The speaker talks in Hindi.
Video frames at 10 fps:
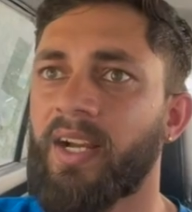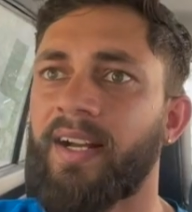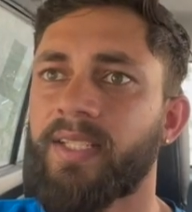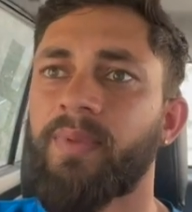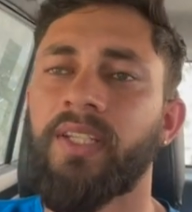
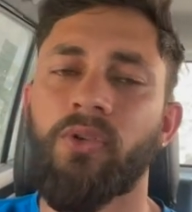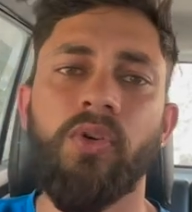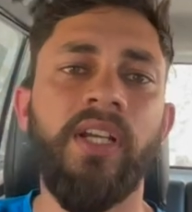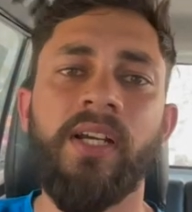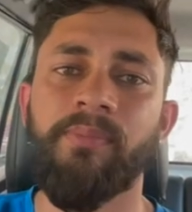आज ही मैंने दो
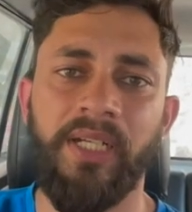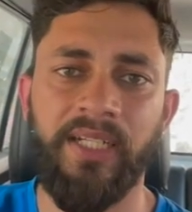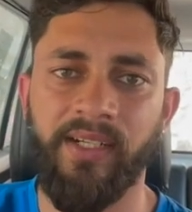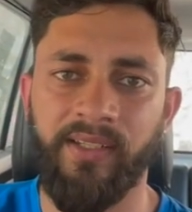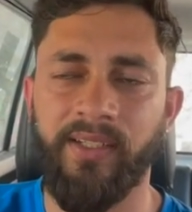कल
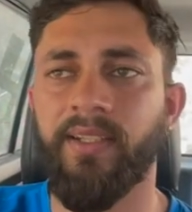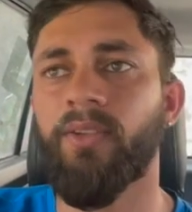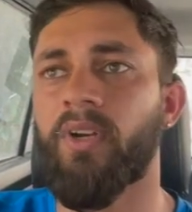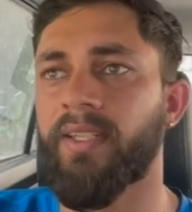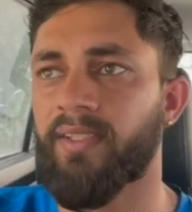कंप्लीट कर दिए थे
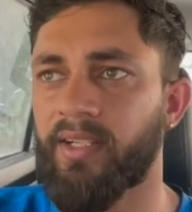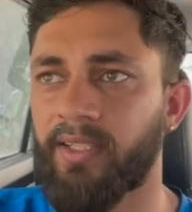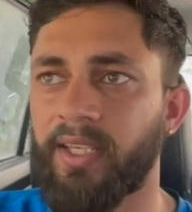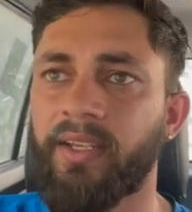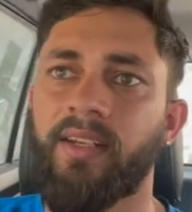तो आज कर
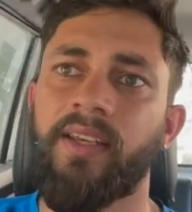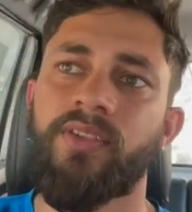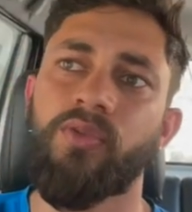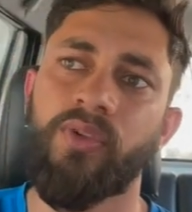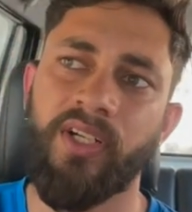दिए एक नई
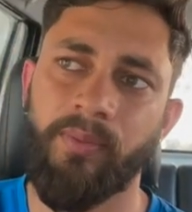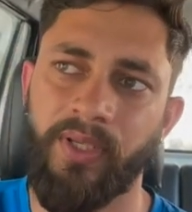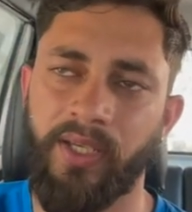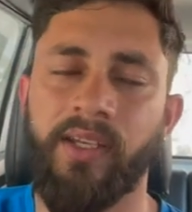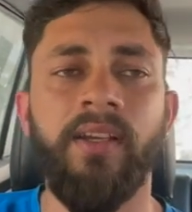स्टूडेंट भी
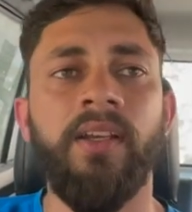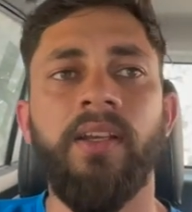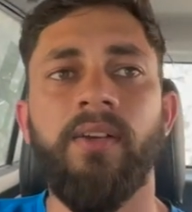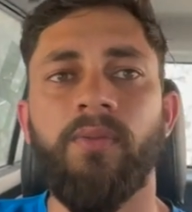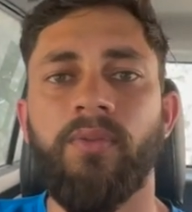हैं
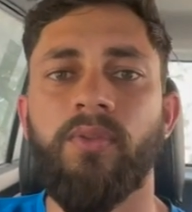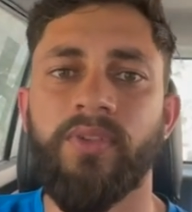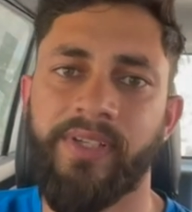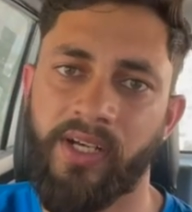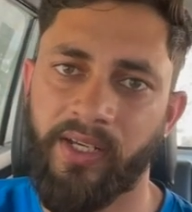उनको
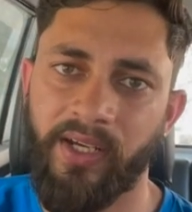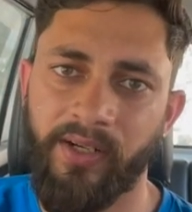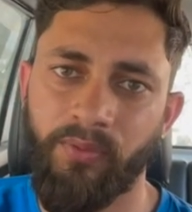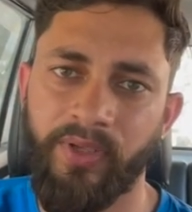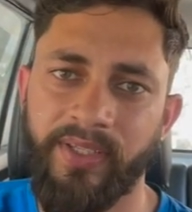सिखा के आ
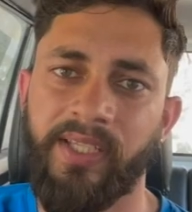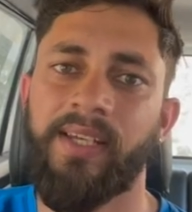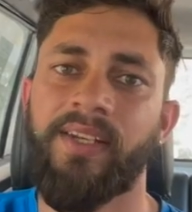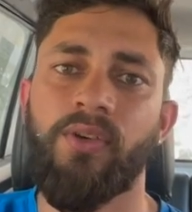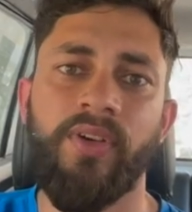रहा हूँ उनकी
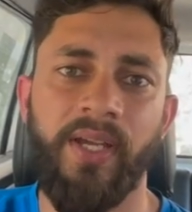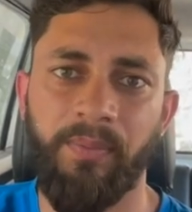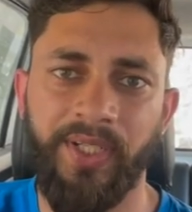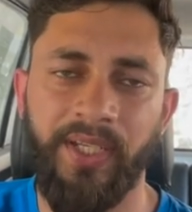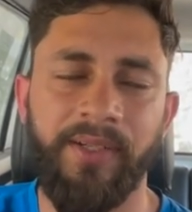सैलरी हो
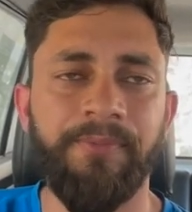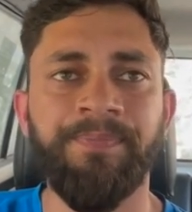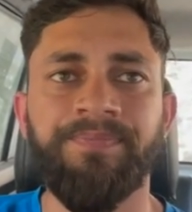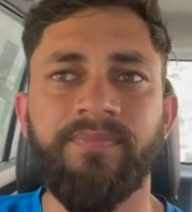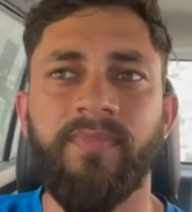एम है
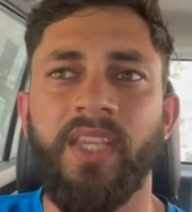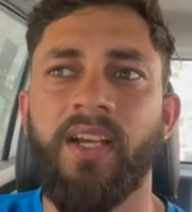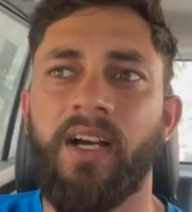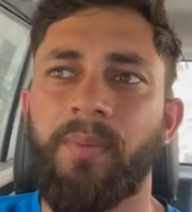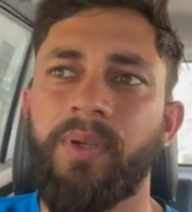
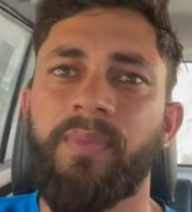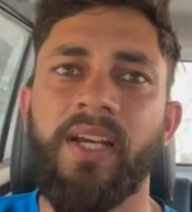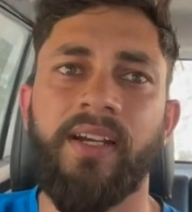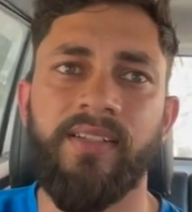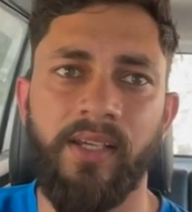अभी
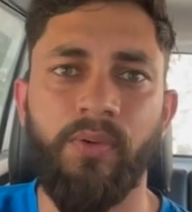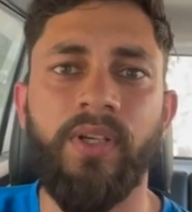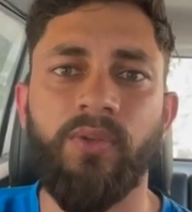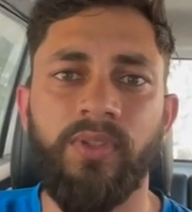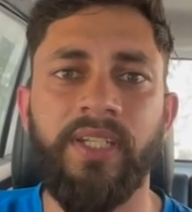मैं घर जा रहा हूँ
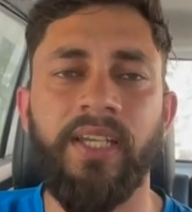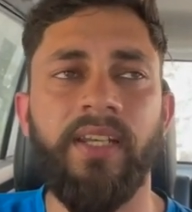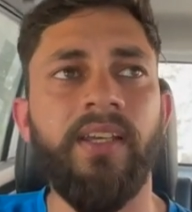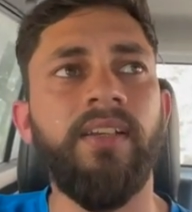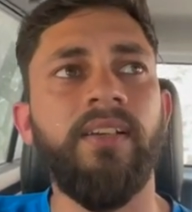एक दो दिन के
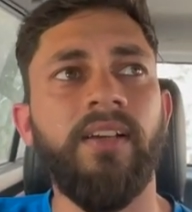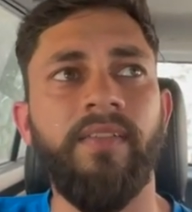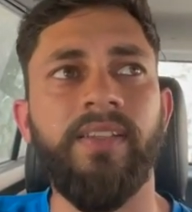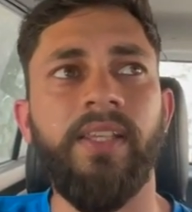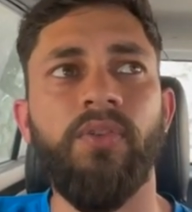लिए
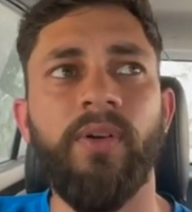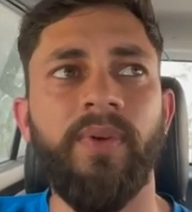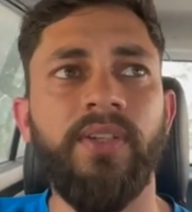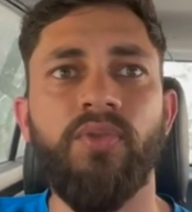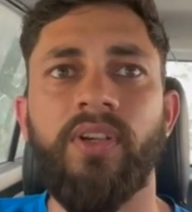काफ़ी दिन हो गए
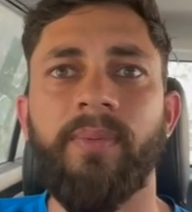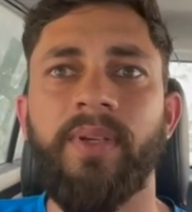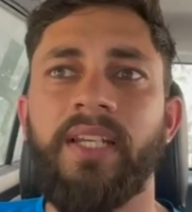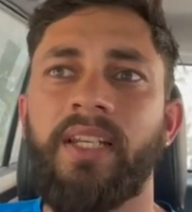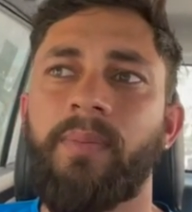मैंने छुट्टी भी
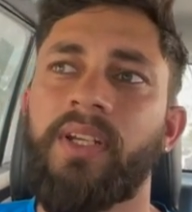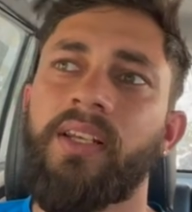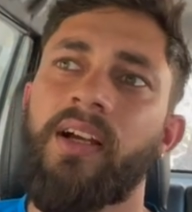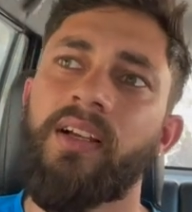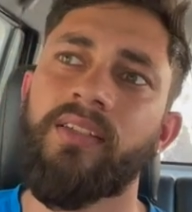नहीं ली है मेरी
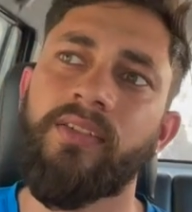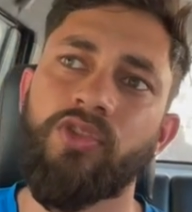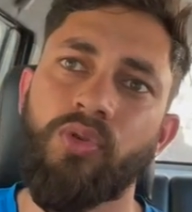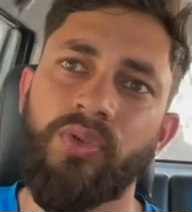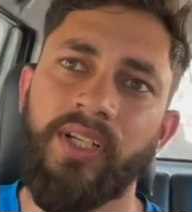लास्ट
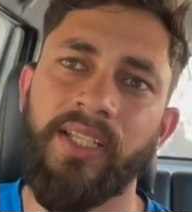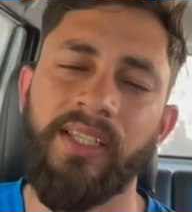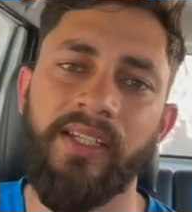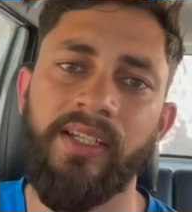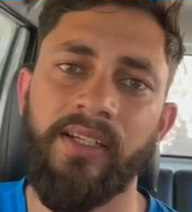छुट्टी
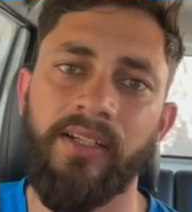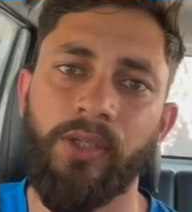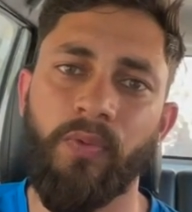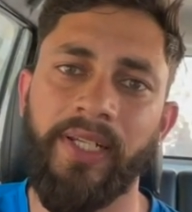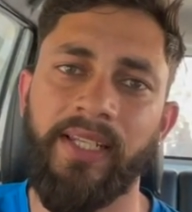थी
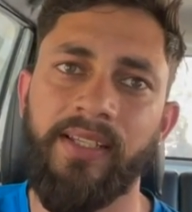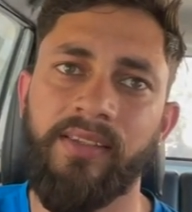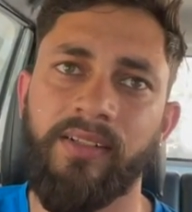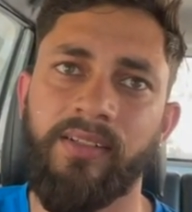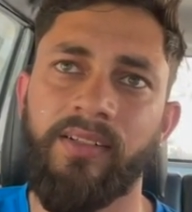ट्वेंटी
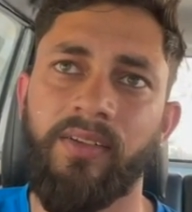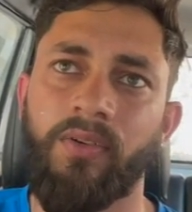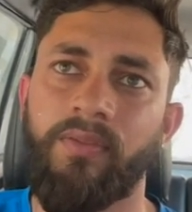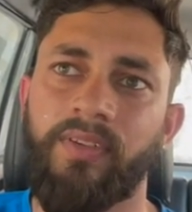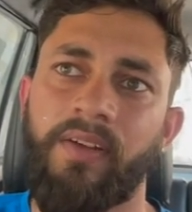थर्ड
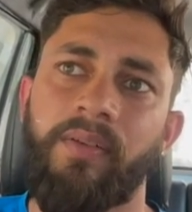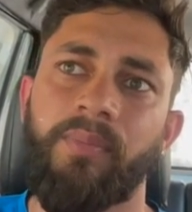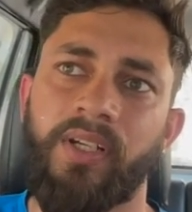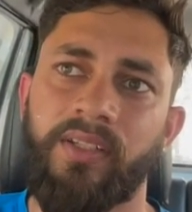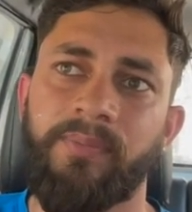ऑफ
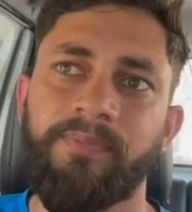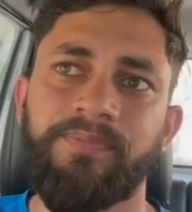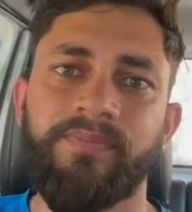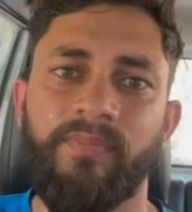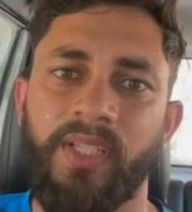नवम्बर
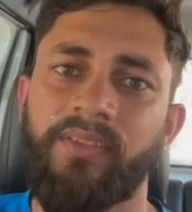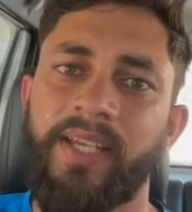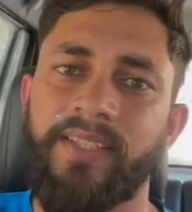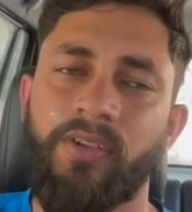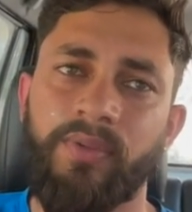मतलब
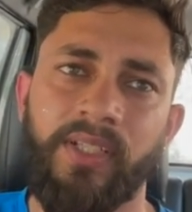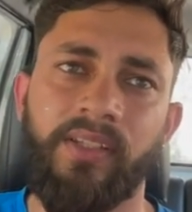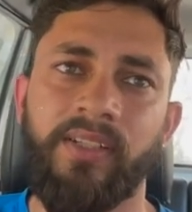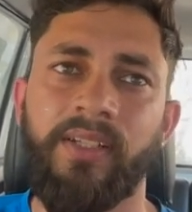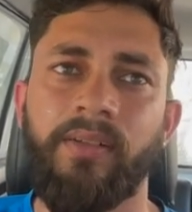तेईस नौ
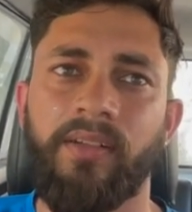सत्रह दिन